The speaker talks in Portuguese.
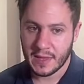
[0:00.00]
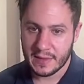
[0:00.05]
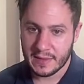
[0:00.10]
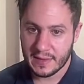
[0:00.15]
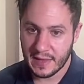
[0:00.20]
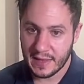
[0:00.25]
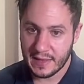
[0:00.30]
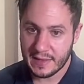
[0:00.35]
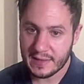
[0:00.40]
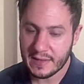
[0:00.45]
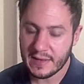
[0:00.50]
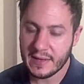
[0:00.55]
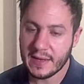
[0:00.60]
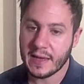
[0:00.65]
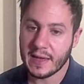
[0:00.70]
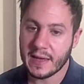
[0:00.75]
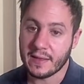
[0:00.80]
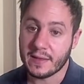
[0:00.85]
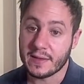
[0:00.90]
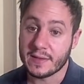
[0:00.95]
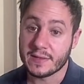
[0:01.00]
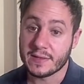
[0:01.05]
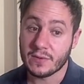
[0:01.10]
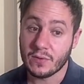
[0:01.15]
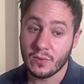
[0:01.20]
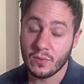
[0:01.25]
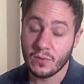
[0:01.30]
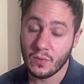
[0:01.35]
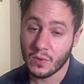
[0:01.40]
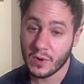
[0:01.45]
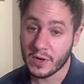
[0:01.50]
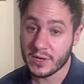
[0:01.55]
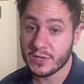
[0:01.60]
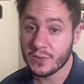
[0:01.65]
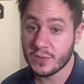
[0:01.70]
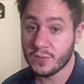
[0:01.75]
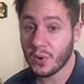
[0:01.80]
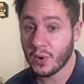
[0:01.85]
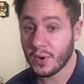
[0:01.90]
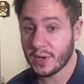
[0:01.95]
Dentre elas, um Word
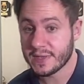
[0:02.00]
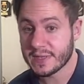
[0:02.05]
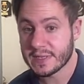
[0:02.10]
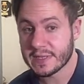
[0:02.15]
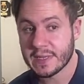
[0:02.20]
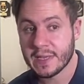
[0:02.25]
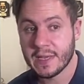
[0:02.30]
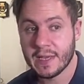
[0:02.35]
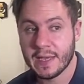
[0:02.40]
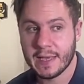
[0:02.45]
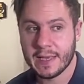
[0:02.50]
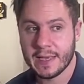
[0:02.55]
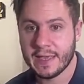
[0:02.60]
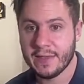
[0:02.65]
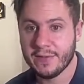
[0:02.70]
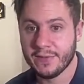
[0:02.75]
Boss, que